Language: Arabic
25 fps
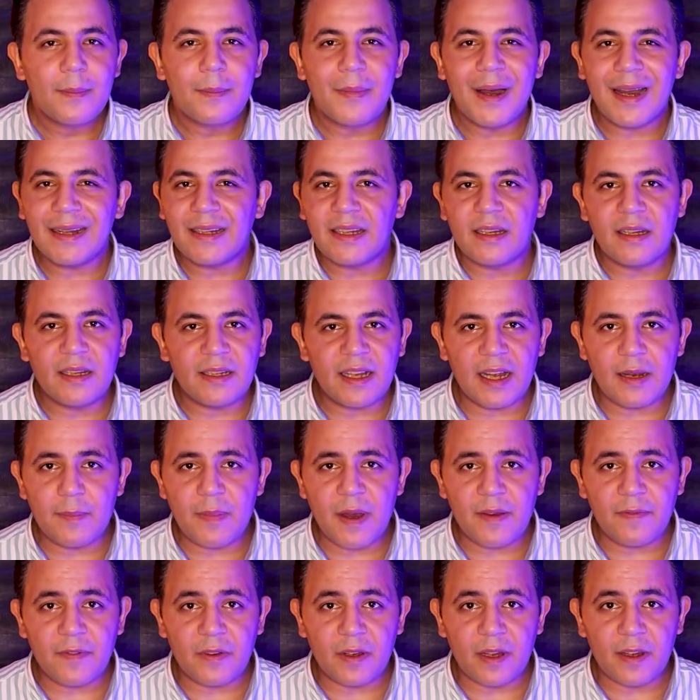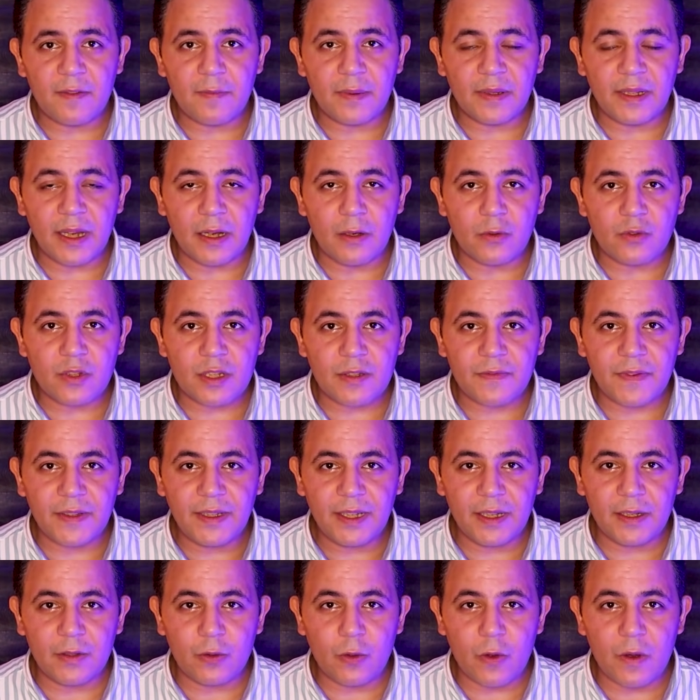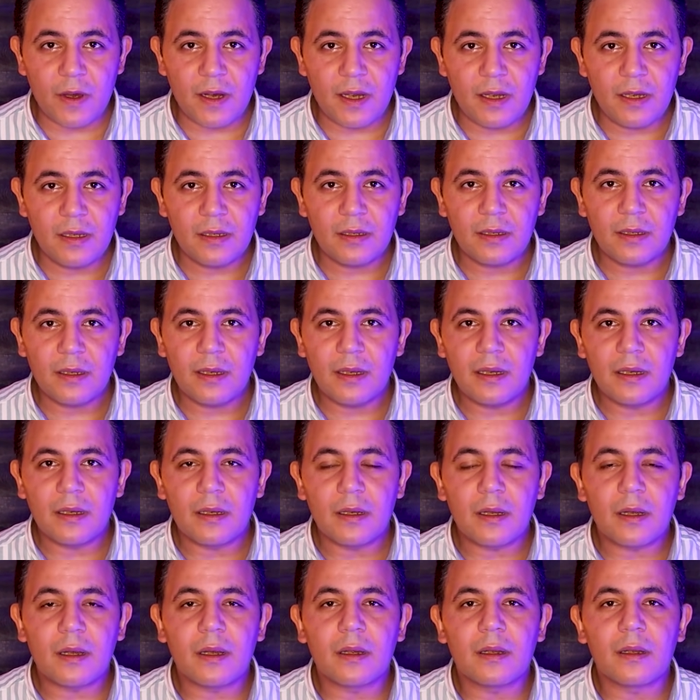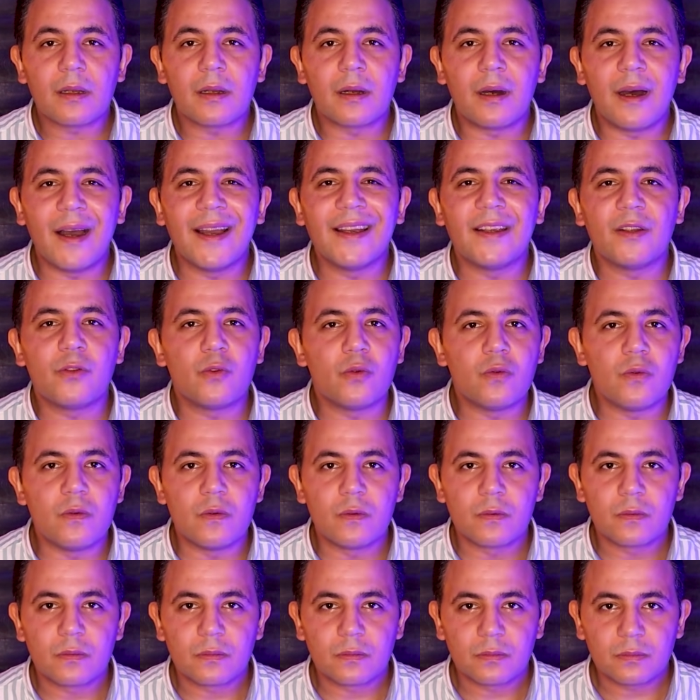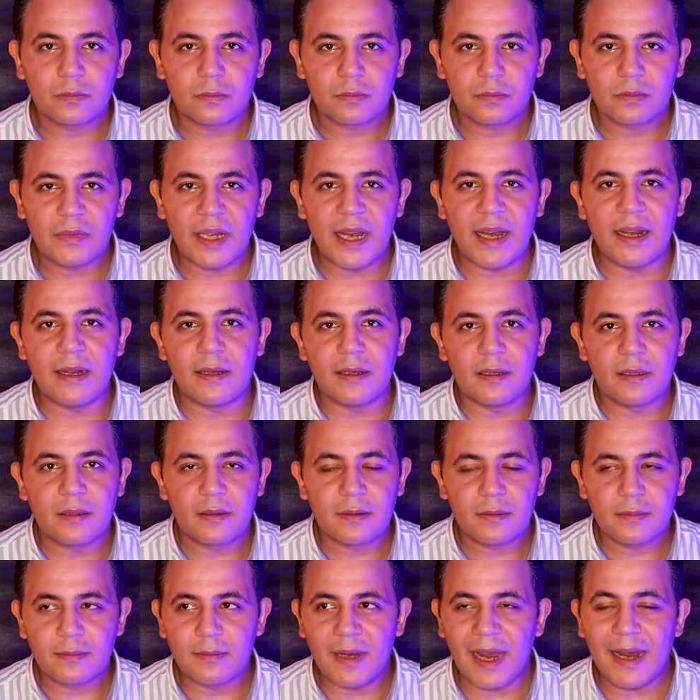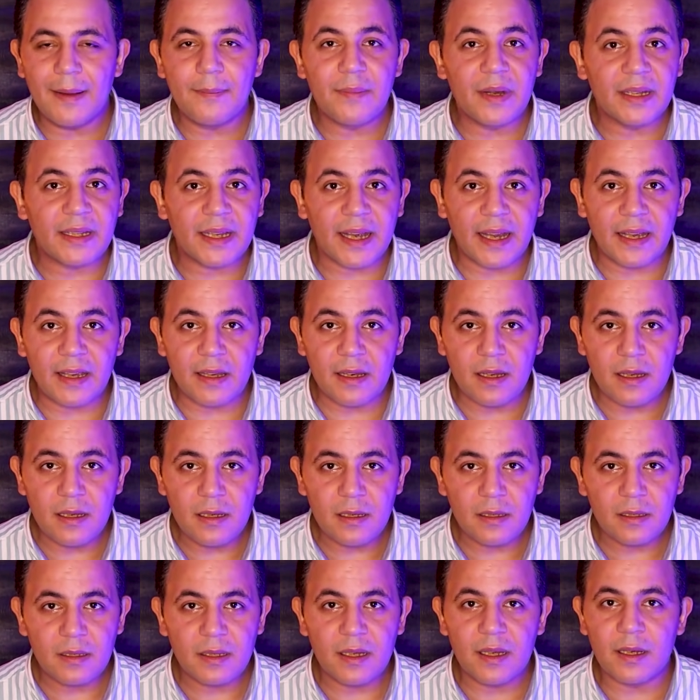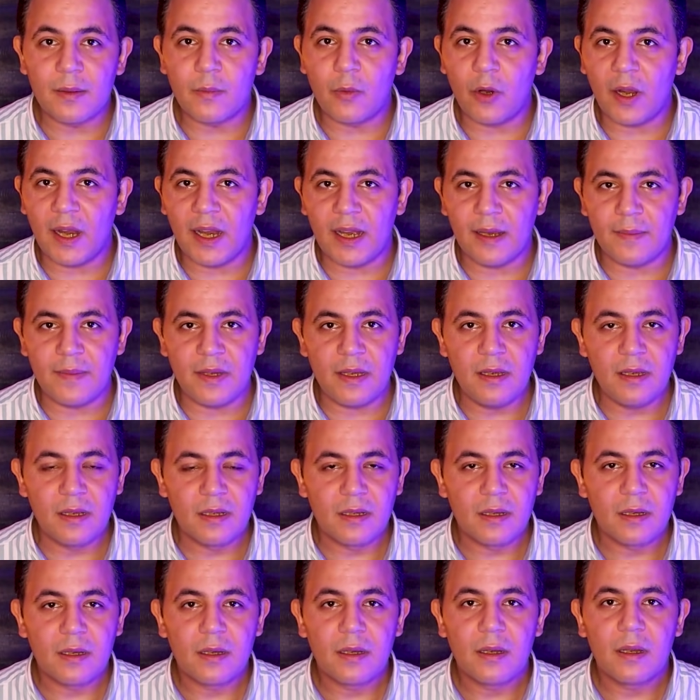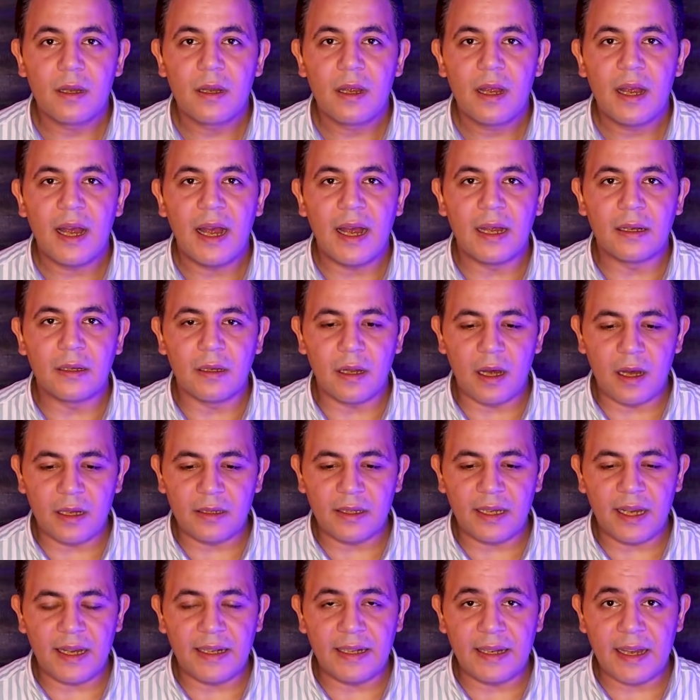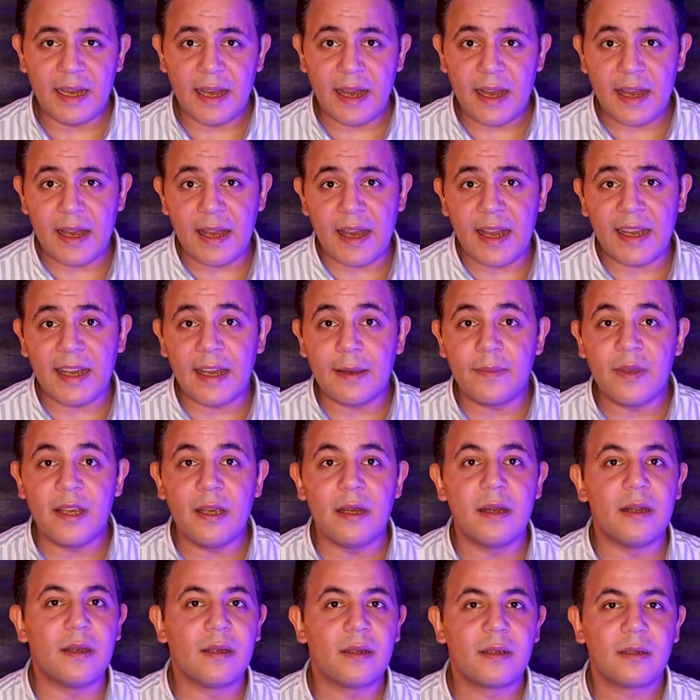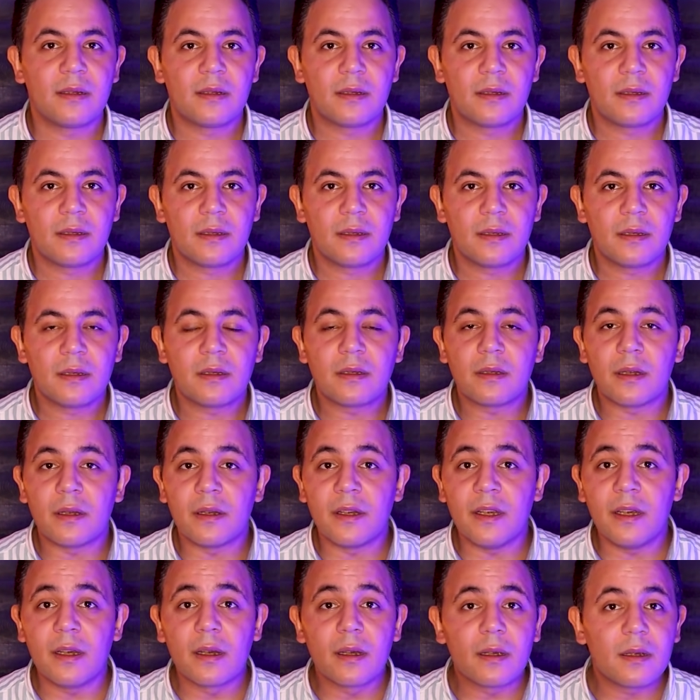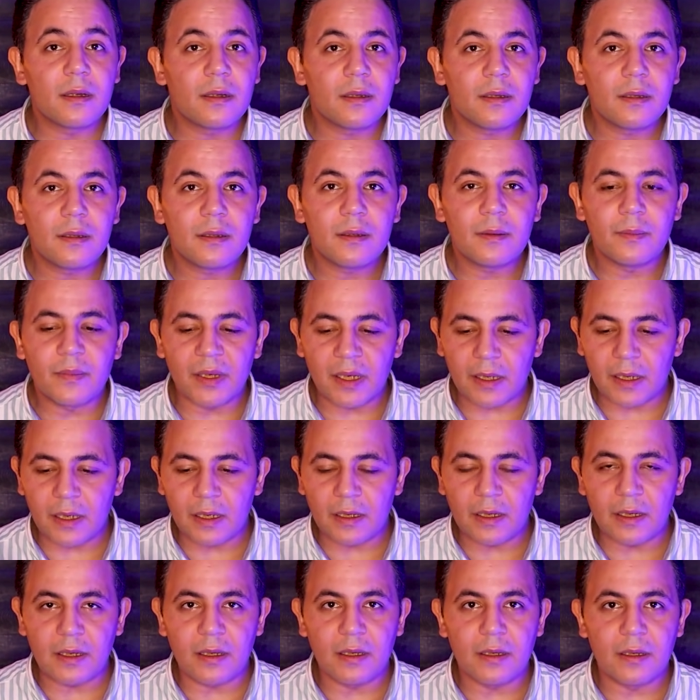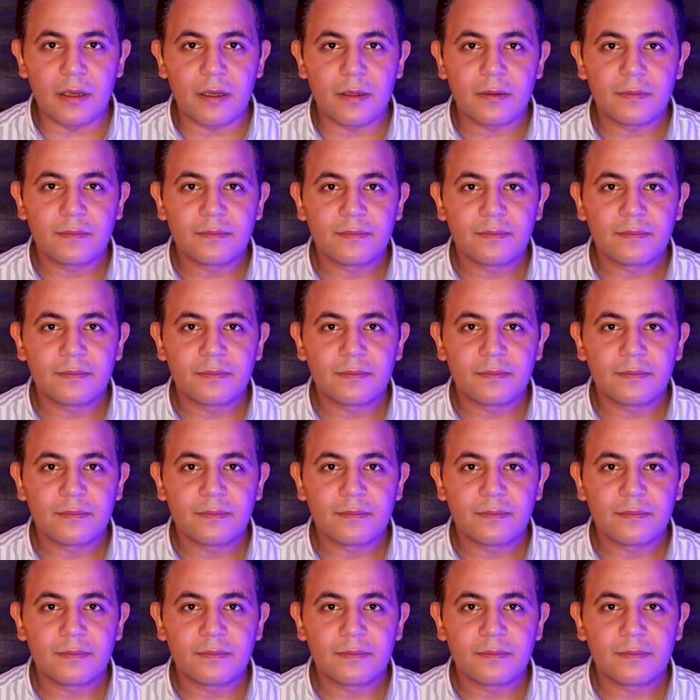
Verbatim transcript: بعد اللي اتقال بقى في اللايف بتاع الاستاذ فتحي الجوهري رايت انا محمد خيري المحامي أن أضع نهاية جميلة تليق بالقضية